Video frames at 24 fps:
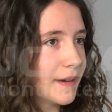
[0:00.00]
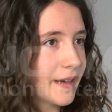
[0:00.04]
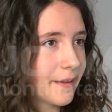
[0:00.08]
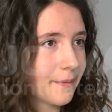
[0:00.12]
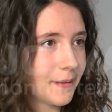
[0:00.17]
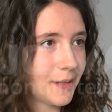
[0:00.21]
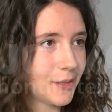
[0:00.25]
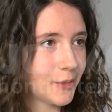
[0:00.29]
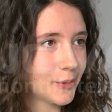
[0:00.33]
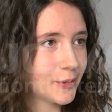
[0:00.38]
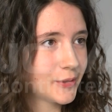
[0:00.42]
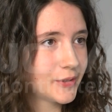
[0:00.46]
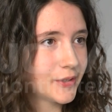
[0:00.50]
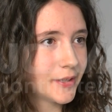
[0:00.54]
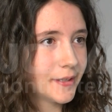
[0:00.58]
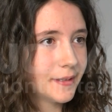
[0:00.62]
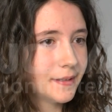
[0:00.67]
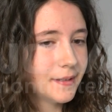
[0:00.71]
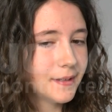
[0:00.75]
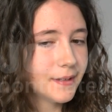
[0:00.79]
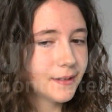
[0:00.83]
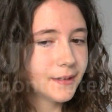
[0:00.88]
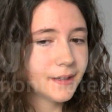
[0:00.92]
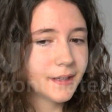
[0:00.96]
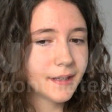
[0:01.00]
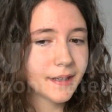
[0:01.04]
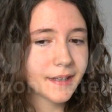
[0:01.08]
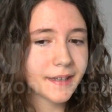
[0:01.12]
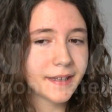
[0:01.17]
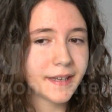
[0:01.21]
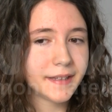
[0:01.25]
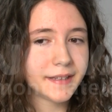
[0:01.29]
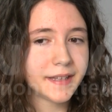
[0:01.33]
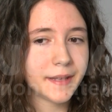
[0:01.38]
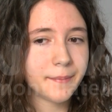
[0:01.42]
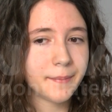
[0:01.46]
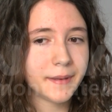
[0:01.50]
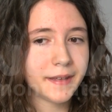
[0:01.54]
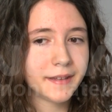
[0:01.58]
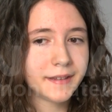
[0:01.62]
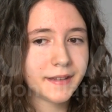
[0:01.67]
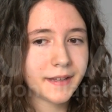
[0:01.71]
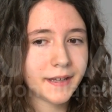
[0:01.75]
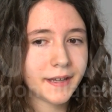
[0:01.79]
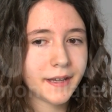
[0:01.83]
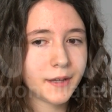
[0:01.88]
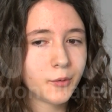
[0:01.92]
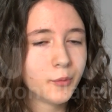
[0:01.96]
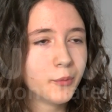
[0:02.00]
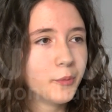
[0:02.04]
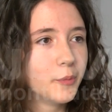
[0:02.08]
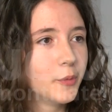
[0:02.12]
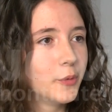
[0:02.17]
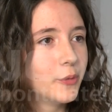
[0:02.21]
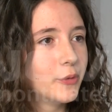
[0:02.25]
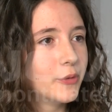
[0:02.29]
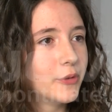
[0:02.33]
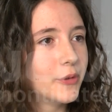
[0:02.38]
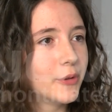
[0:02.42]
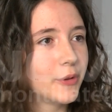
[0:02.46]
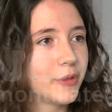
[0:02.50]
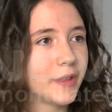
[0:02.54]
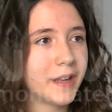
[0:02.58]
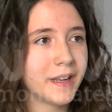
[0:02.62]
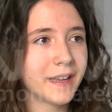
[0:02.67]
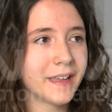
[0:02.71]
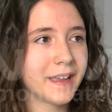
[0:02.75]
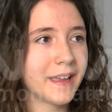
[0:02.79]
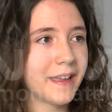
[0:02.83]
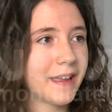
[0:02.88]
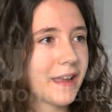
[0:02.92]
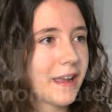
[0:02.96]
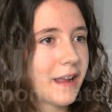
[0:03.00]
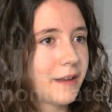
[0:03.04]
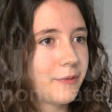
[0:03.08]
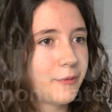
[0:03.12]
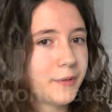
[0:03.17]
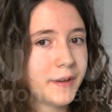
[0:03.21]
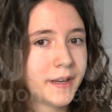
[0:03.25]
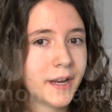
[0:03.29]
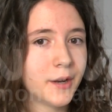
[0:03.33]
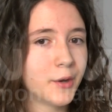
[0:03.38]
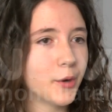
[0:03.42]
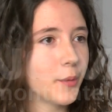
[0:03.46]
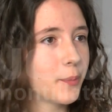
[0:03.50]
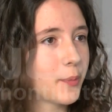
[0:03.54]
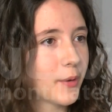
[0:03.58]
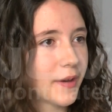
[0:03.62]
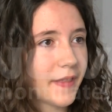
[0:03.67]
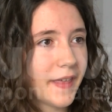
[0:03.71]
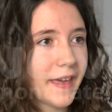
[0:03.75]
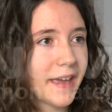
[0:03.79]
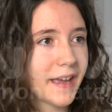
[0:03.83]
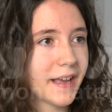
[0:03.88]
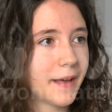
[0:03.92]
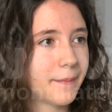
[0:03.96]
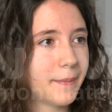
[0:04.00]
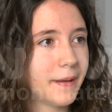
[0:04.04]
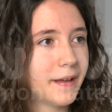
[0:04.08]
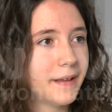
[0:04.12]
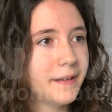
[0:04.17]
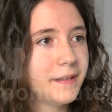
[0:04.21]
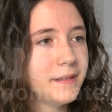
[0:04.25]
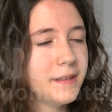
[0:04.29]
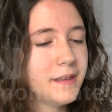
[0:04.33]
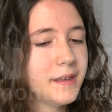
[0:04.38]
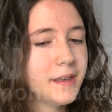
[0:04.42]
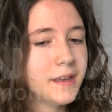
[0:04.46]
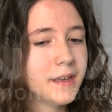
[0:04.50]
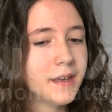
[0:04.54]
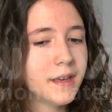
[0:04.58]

maravillosa, que te mete en un mundo del que al final no puedes escapar